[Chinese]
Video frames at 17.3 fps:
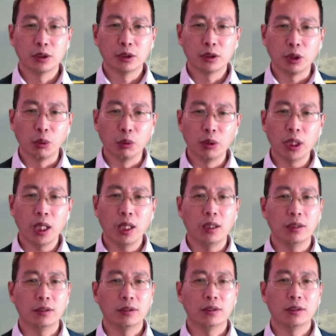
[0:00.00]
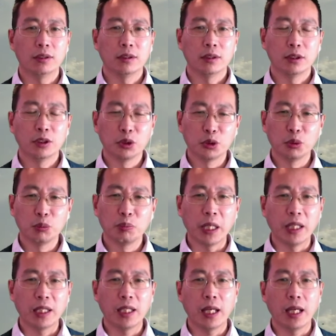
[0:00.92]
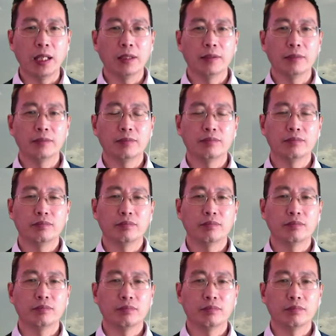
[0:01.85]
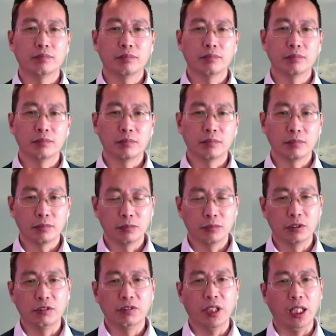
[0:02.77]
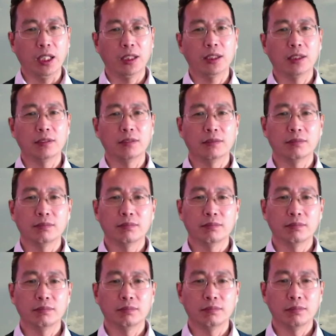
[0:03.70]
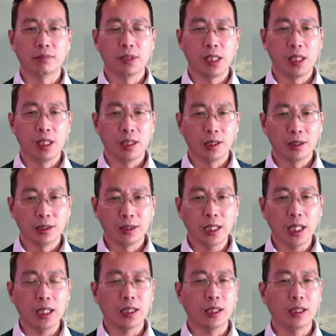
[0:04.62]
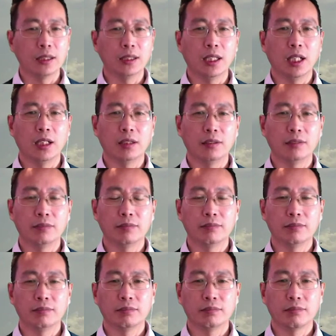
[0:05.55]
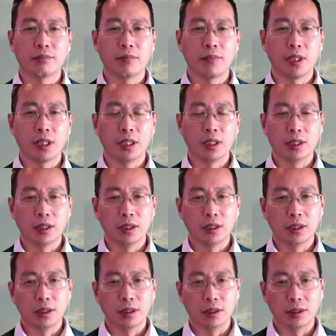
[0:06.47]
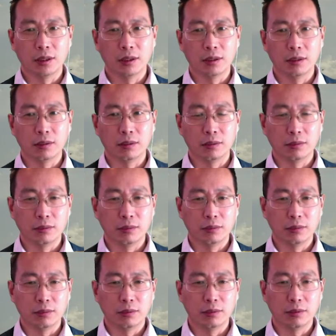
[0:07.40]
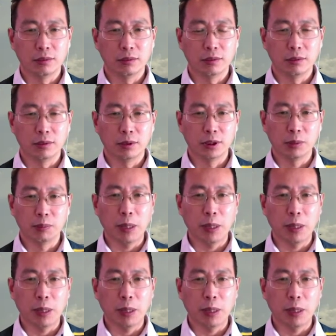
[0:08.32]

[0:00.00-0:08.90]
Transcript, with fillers: 同样是从北塞去法拉盛，价格一样，呃。”是